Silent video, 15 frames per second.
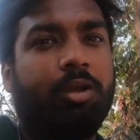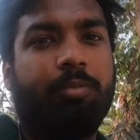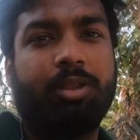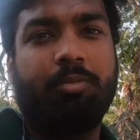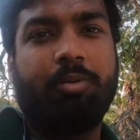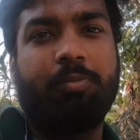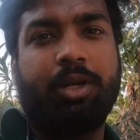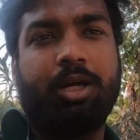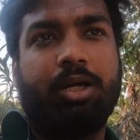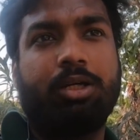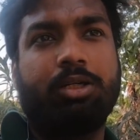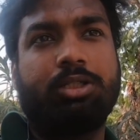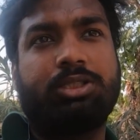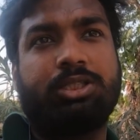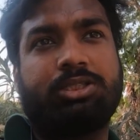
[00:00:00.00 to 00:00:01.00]
कि मतलब
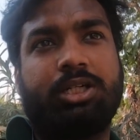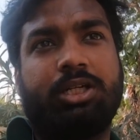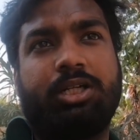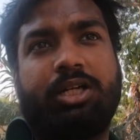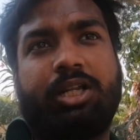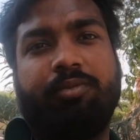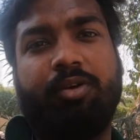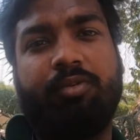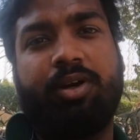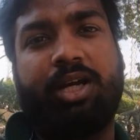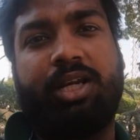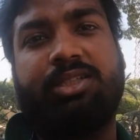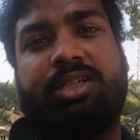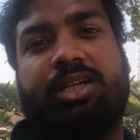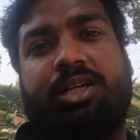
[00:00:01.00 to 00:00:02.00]
अपना जैसे टीवी
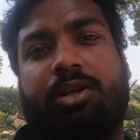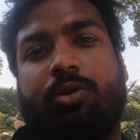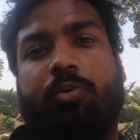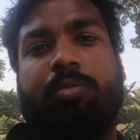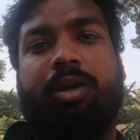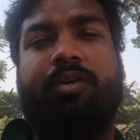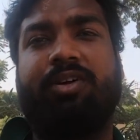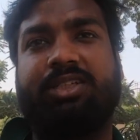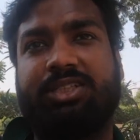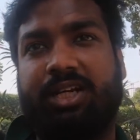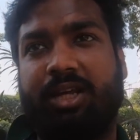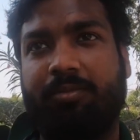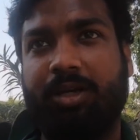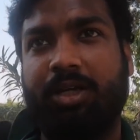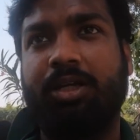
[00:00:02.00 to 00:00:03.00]
वगैरह सेंटर रूम में है वैसे
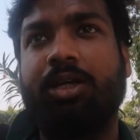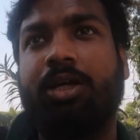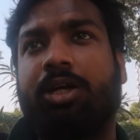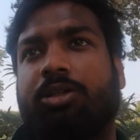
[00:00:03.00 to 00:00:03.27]
टाइप का